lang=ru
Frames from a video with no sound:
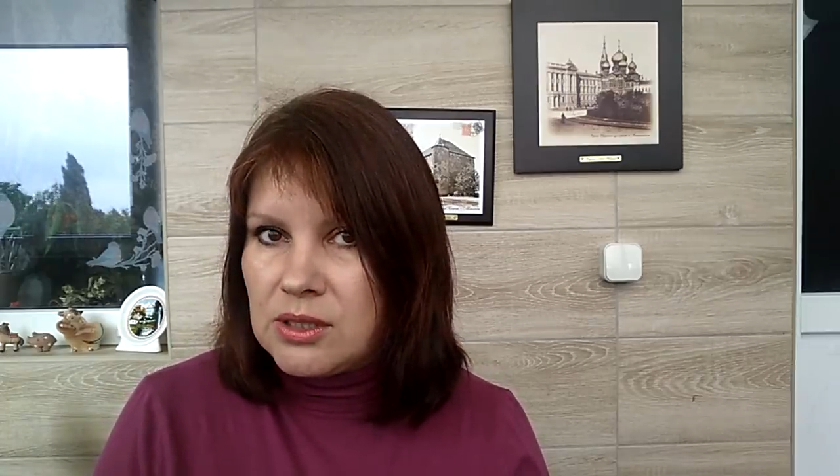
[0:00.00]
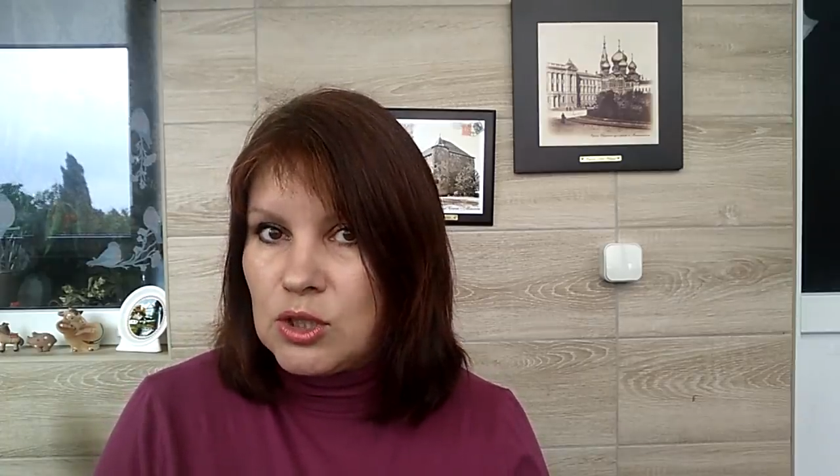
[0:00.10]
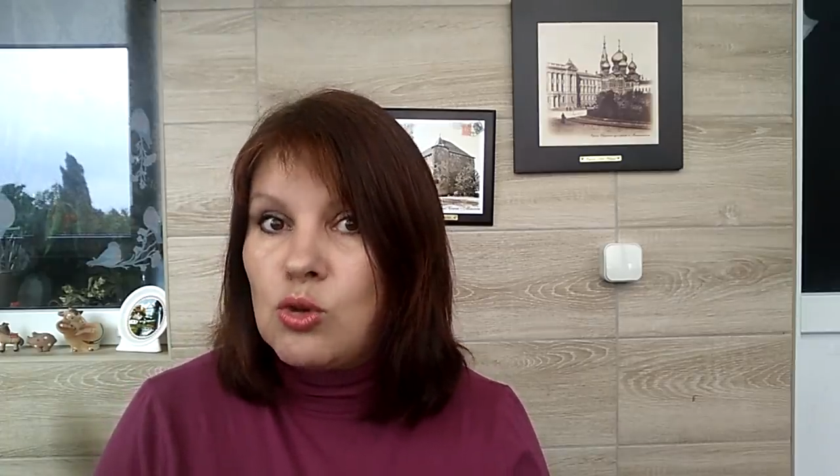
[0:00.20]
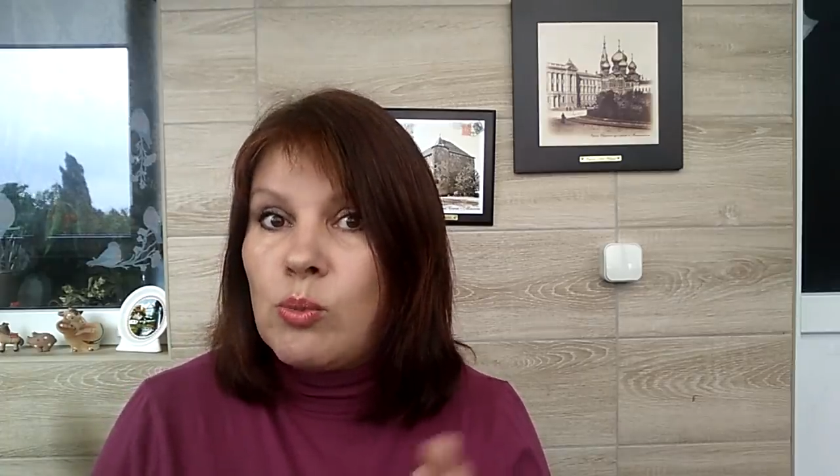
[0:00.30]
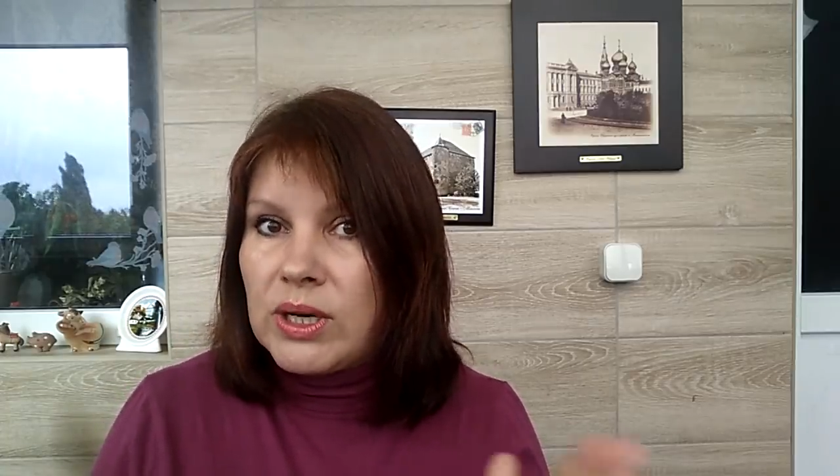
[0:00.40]

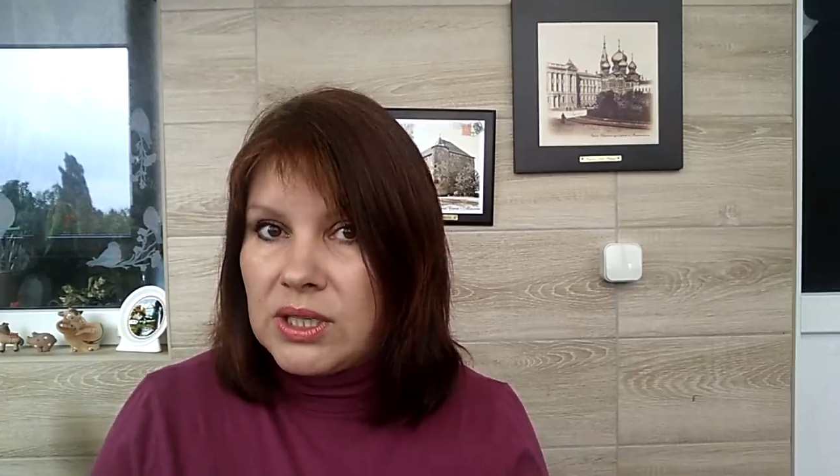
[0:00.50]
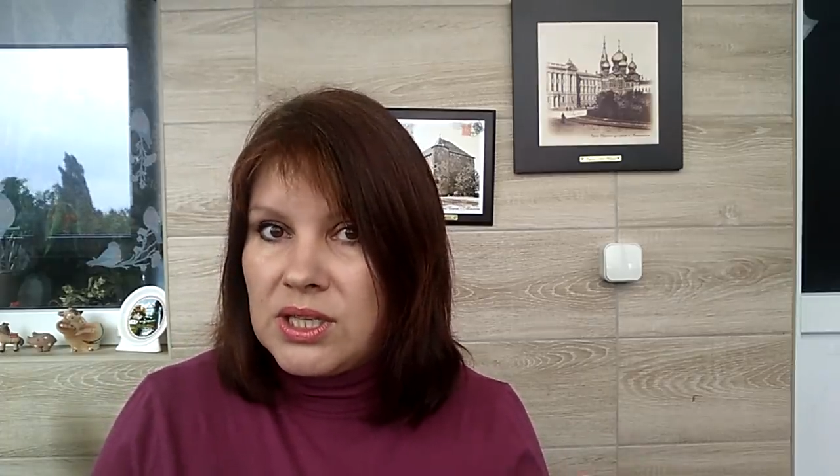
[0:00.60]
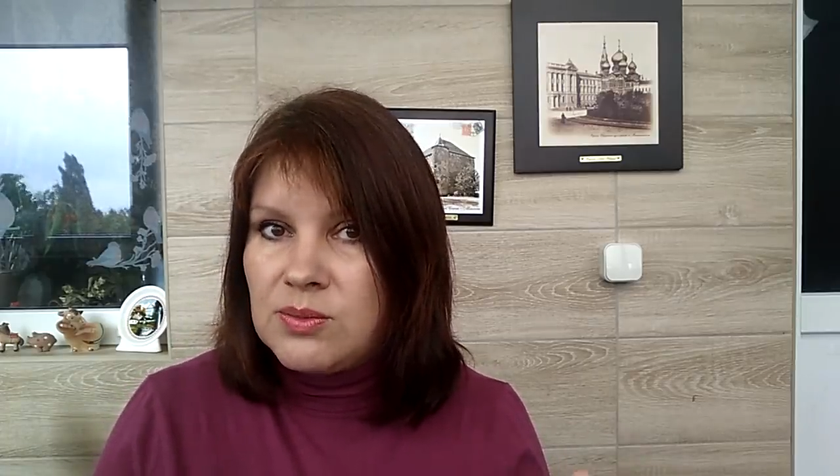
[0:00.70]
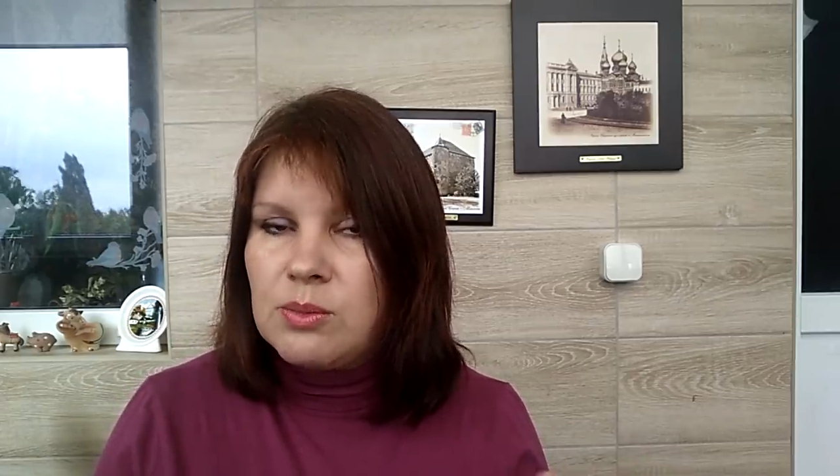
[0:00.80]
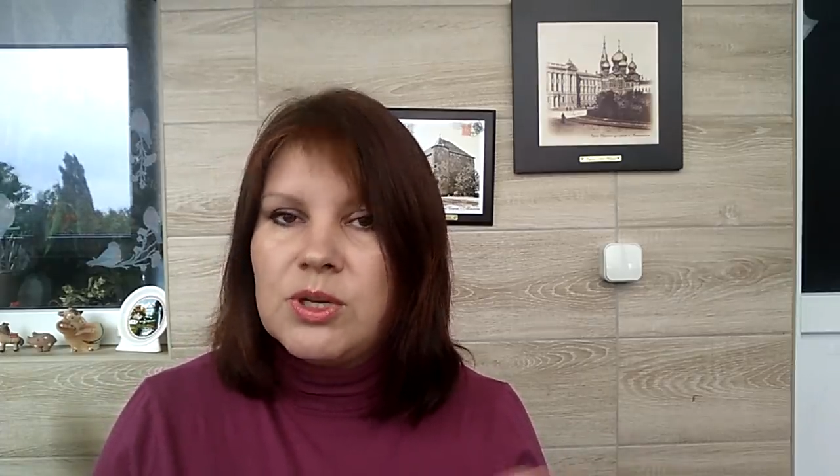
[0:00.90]
но по
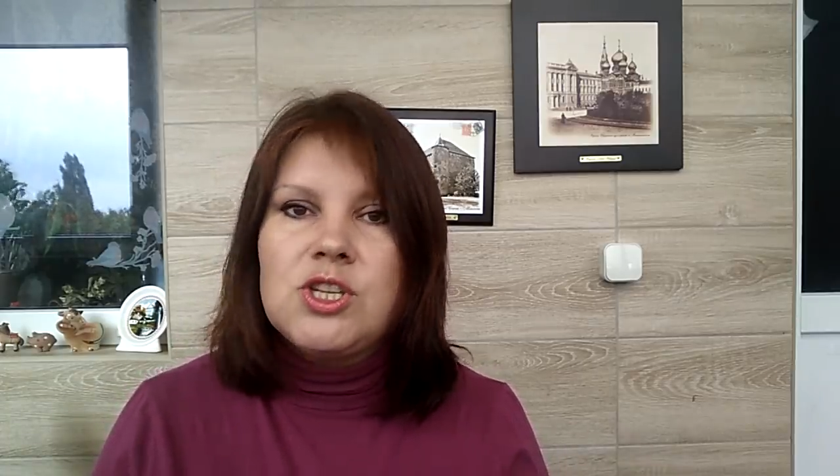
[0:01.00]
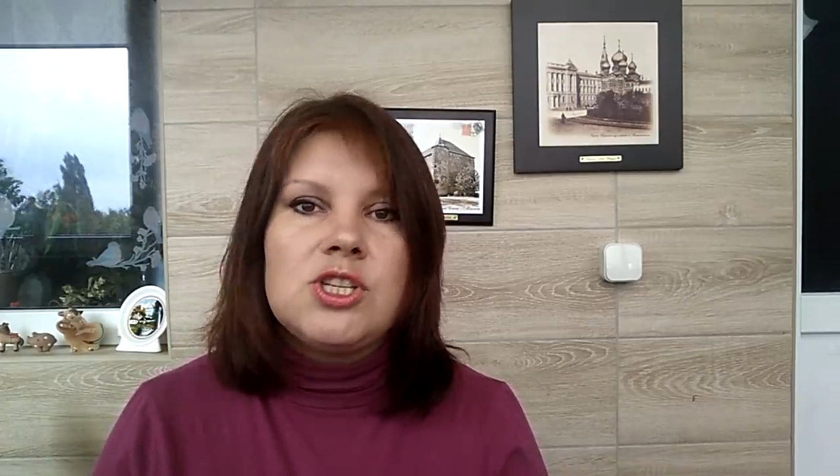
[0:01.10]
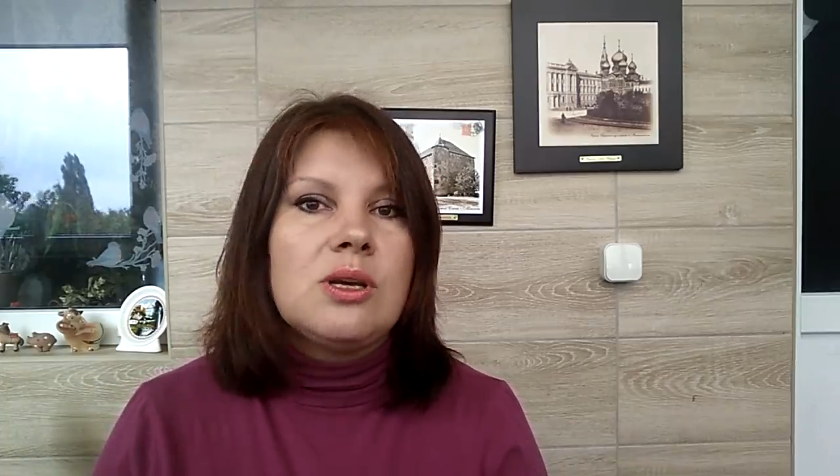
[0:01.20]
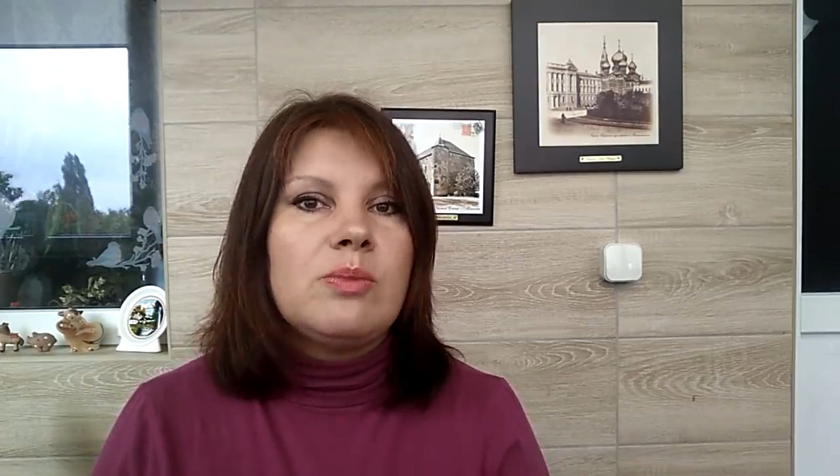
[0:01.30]
каким-то причинам